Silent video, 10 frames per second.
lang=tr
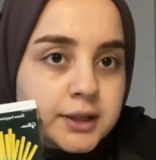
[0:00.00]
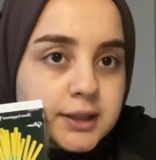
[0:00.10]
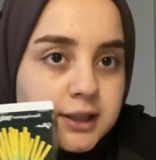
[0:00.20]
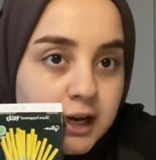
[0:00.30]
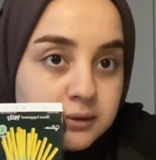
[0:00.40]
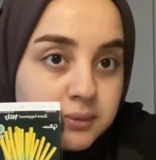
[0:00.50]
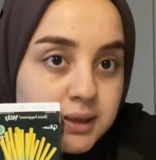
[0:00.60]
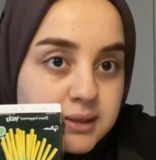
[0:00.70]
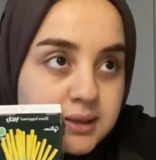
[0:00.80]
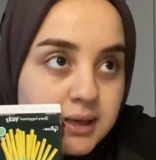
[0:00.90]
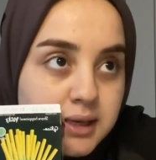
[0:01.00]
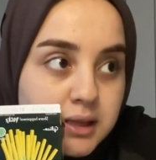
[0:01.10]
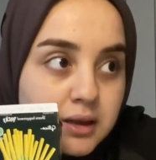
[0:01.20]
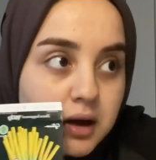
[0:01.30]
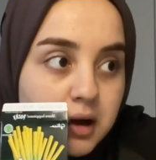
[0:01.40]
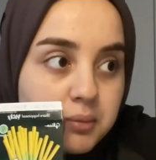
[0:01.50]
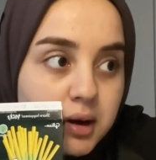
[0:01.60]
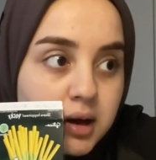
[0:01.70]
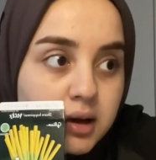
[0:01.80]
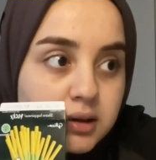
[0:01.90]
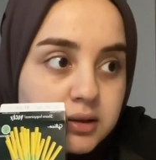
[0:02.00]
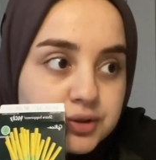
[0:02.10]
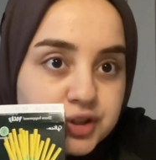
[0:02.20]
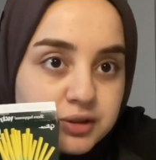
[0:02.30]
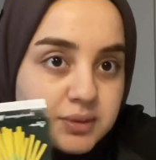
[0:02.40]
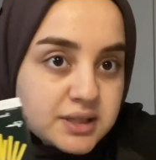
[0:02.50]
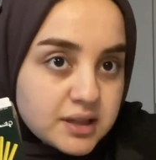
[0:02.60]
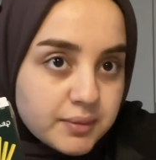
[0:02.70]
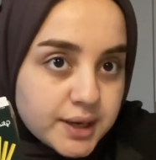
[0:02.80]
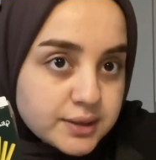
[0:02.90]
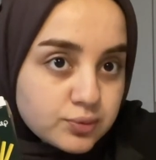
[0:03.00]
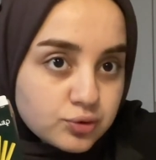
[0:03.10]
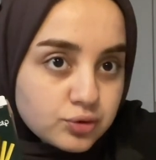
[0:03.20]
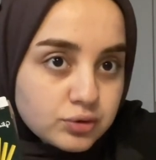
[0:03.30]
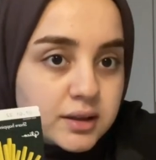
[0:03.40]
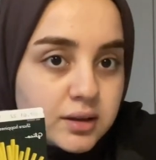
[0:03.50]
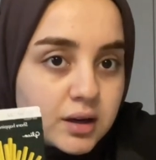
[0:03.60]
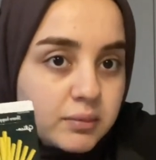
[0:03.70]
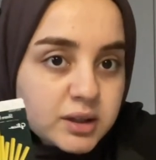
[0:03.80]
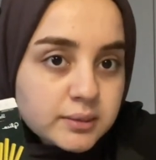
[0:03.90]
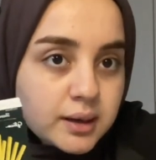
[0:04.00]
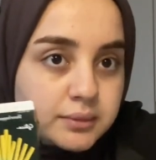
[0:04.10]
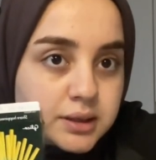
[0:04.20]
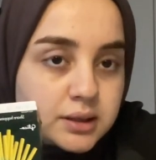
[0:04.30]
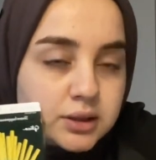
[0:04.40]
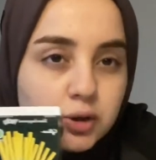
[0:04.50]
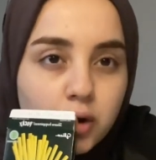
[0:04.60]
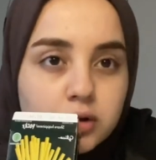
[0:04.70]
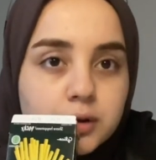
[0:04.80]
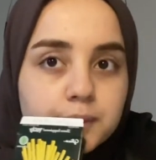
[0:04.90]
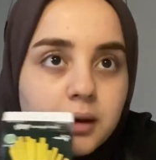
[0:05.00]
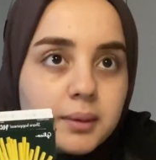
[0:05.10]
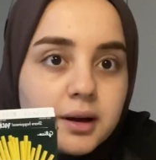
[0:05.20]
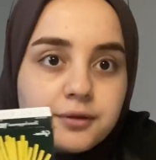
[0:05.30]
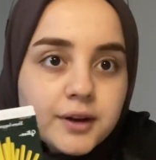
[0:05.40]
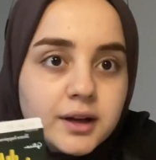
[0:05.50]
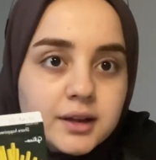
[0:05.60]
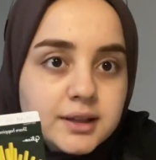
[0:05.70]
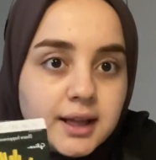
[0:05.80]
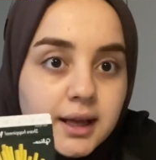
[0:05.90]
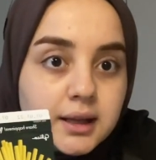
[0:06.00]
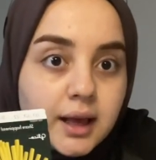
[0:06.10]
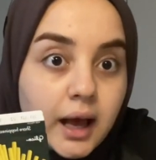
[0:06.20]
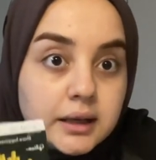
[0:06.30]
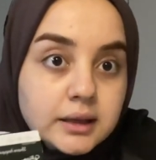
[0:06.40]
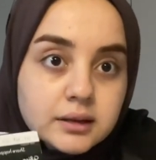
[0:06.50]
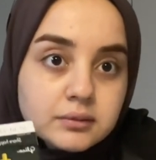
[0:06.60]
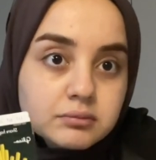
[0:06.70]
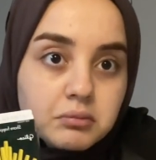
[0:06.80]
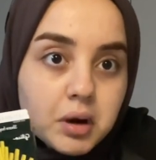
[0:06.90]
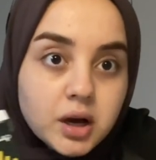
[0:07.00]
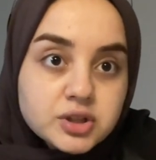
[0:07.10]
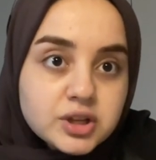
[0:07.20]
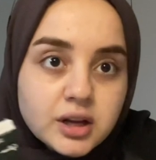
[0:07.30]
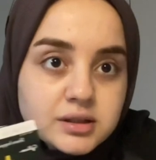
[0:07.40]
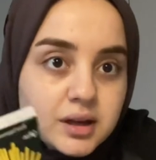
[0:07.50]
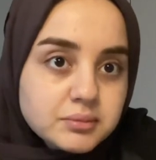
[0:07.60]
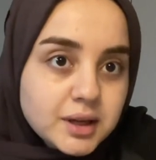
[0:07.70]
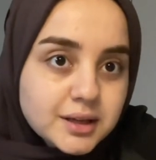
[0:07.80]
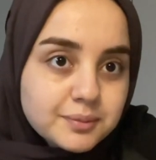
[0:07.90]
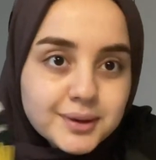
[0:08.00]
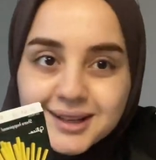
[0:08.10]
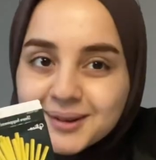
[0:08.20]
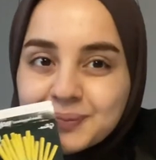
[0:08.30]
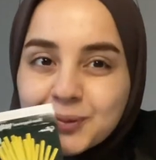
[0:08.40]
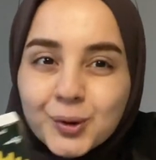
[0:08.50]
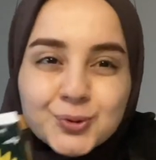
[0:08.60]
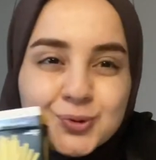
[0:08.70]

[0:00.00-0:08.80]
Yenmez değil ama canım istemez bunu. E, aman aman bir tadı yok. Ama fena da değil yani. Aç kalsam yerim. 10